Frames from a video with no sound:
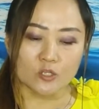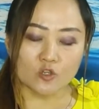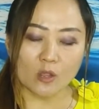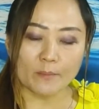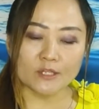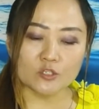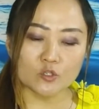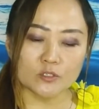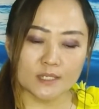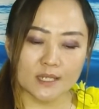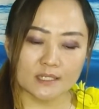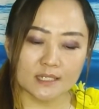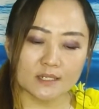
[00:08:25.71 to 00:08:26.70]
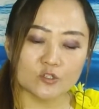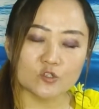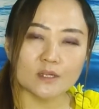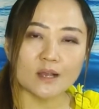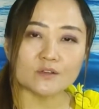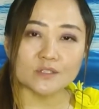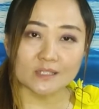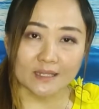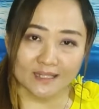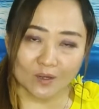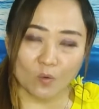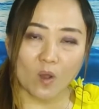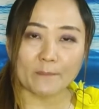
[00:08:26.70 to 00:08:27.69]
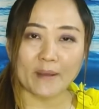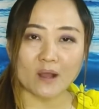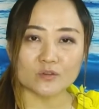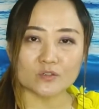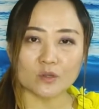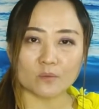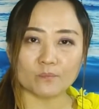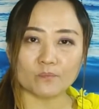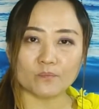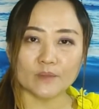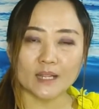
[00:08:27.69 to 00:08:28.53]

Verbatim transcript: 所以，我们纯洁的心需要神的话保守。